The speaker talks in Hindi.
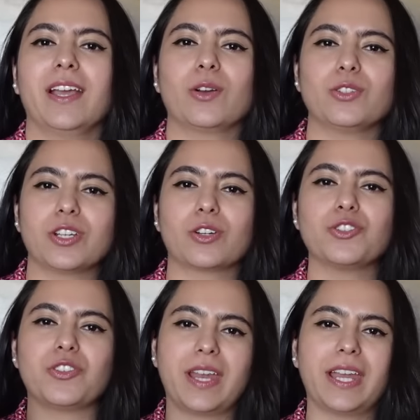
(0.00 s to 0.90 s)
कुछ ना
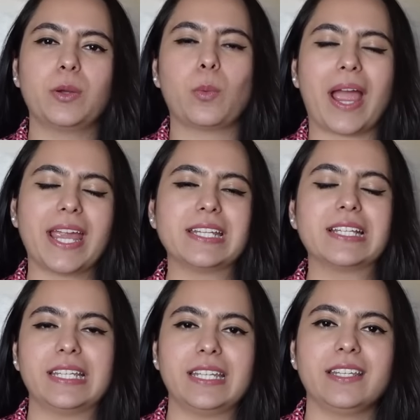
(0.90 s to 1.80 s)
कुछ रेड वाइट
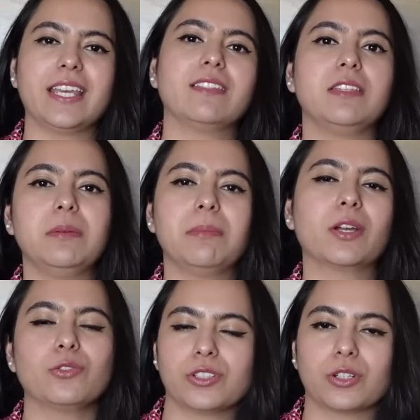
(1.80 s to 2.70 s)
ग्रीन ये थीम में
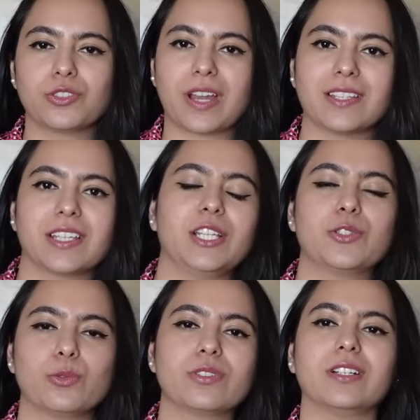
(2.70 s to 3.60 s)
कुछ ना कुछ राज के लिए
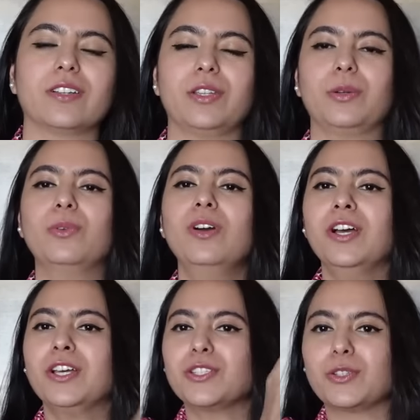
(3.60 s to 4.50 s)
चूज़ करती हूँ
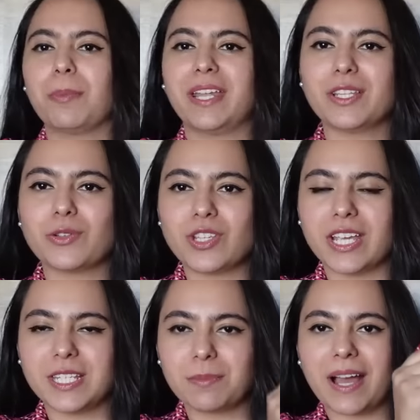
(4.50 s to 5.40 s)
सो मैंने सोचा
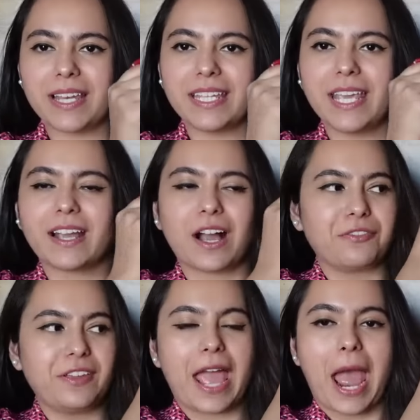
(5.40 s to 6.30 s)
इस बार ये
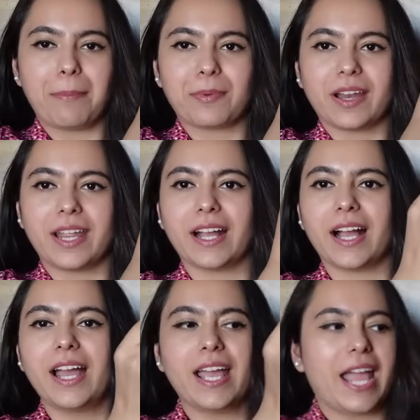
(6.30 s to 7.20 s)
काफ़ी ऐप्ट
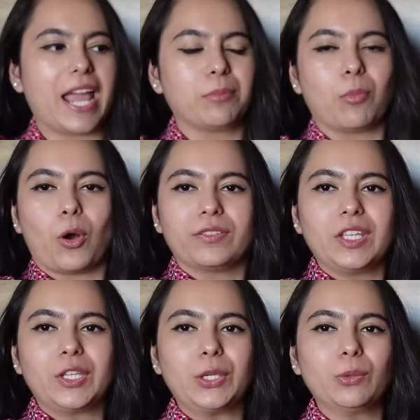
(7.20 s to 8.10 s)
रहेगा एंड बहुत
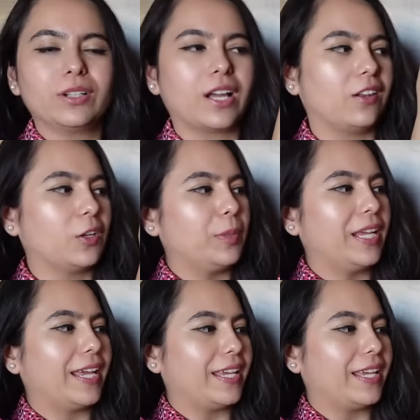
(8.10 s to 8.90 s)
ही क्यूट कलर भी है